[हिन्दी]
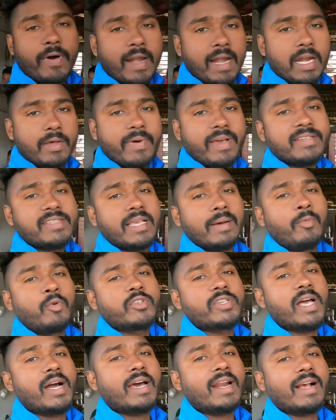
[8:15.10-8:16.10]
फाइनली भाई
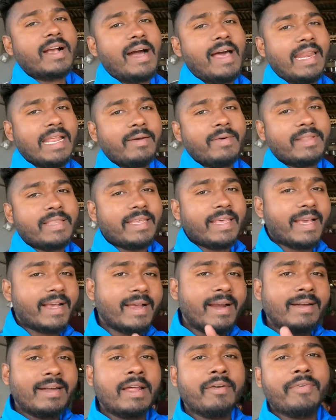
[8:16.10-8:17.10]
समोसा वगैरह खाने के बाद
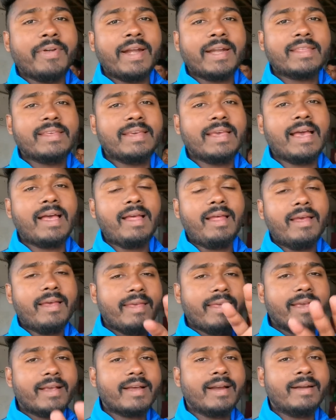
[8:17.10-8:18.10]
एक घंटा वेट किया
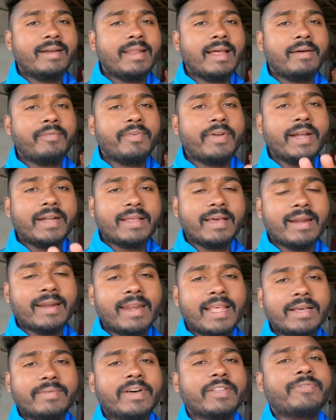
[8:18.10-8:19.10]
एक घंटा वेट
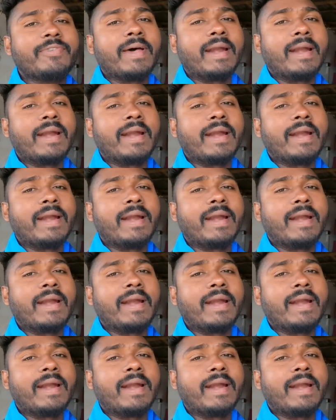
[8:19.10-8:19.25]
करने के बाद